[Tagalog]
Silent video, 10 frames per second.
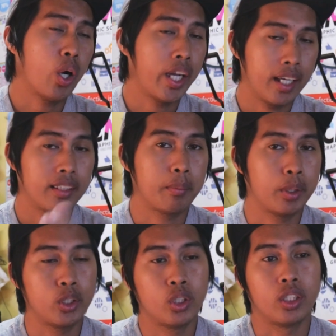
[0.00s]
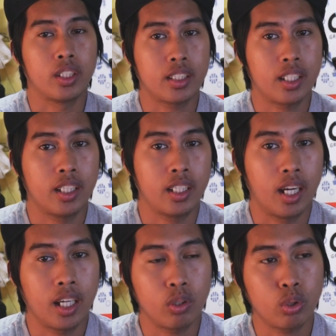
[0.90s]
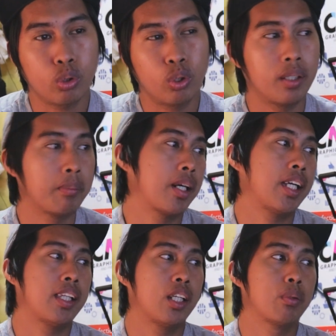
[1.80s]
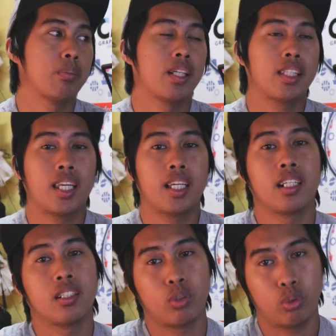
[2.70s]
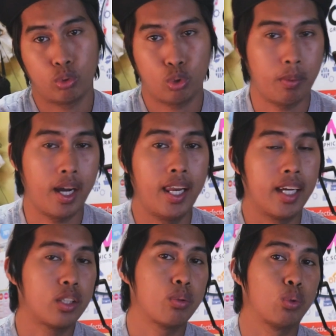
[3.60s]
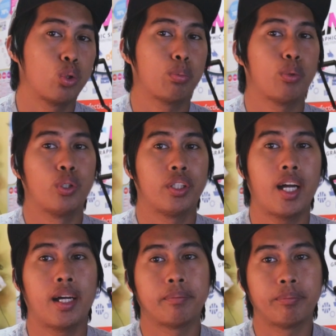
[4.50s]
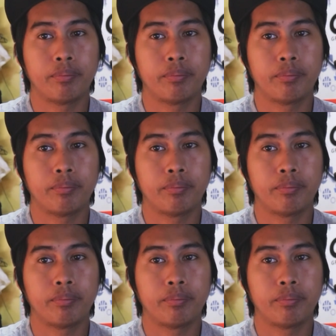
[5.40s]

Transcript: okay lang naman yon Kasi ang gusto ko lang makita yung mga talagang gustong sumali at sumusuporta.